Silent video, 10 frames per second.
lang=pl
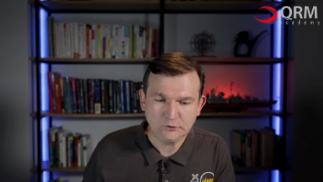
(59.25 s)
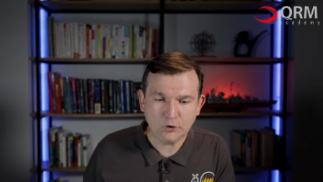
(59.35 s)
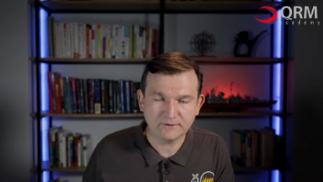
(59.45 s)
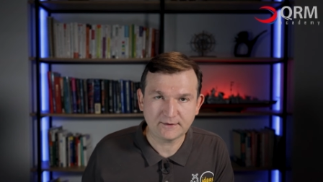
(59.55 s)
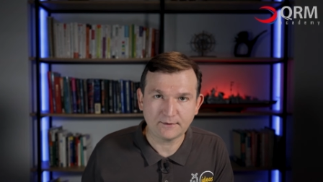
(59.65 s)

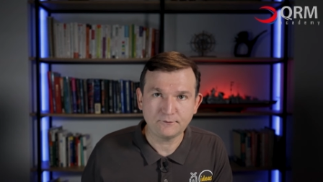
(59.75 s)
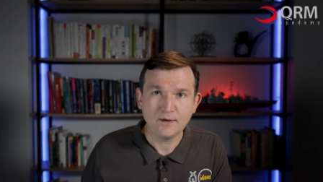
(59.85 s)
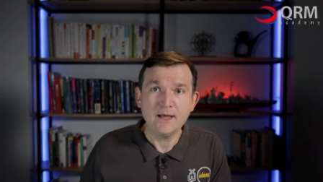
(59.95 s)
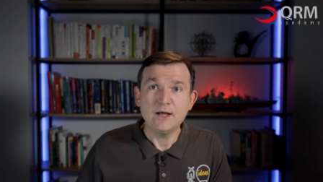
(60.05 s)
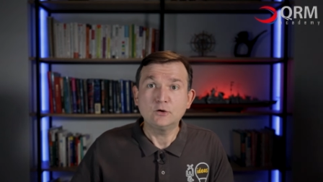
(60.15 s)
dostaw
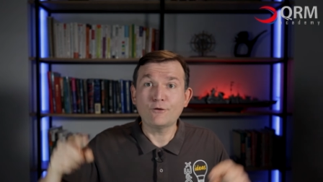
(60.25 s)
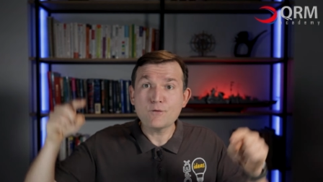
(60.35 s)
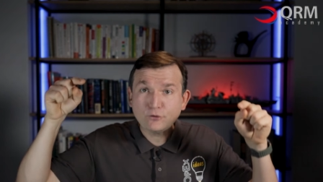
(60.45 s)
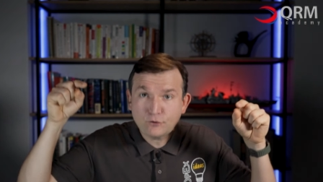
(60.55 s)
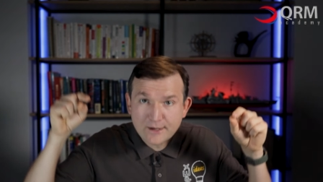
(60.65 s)
to
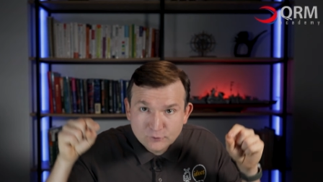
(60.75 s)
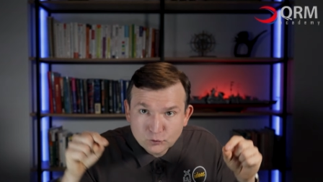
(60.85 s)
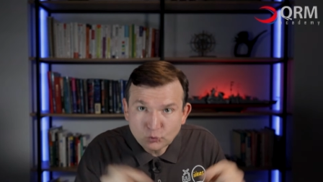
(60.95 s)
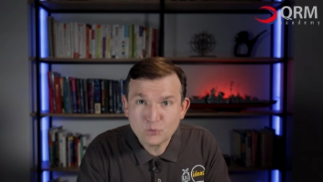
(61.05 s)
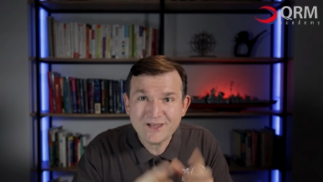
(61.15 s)
właśnie
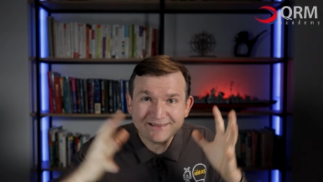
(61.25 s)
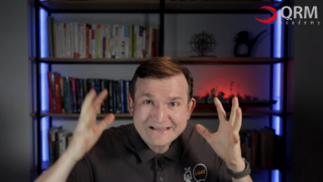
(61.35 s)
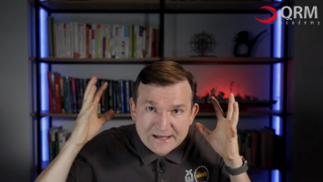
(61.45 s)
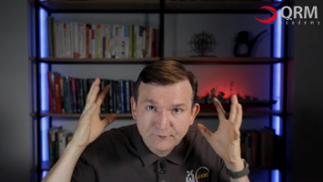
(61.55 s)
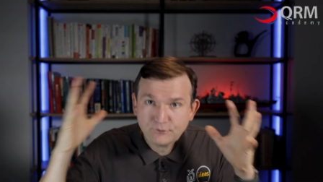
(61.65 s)
tu jest
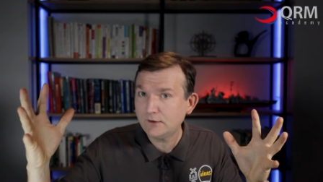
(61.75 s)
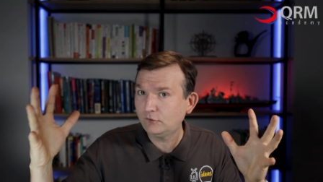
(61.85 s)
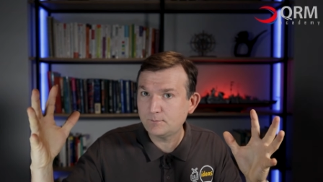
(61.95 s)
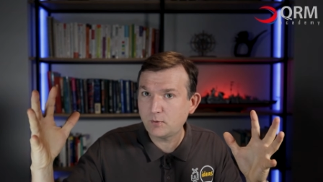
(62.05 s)
największy